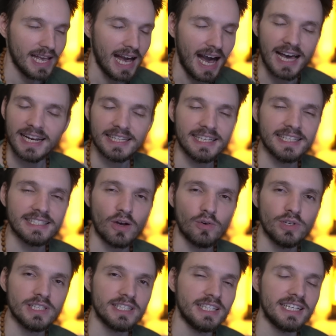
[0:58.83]
Allerdings auch
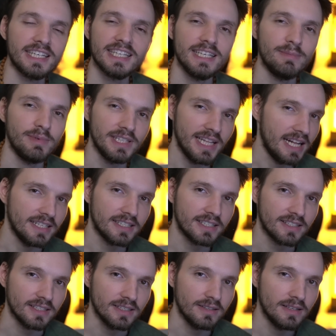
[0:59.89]
nicht die
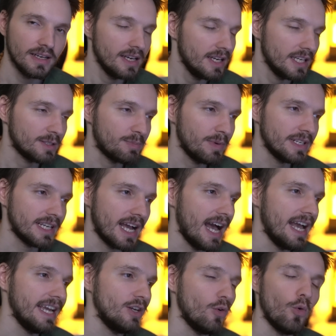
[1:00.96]
kriminellste. Ich bin
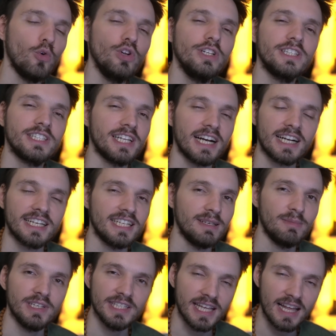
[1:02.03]
kein
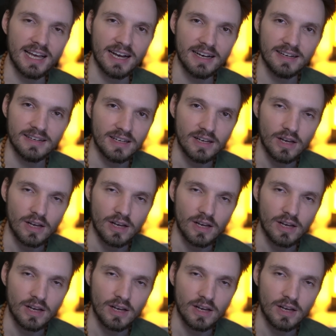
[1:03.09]
Ultrakrimineller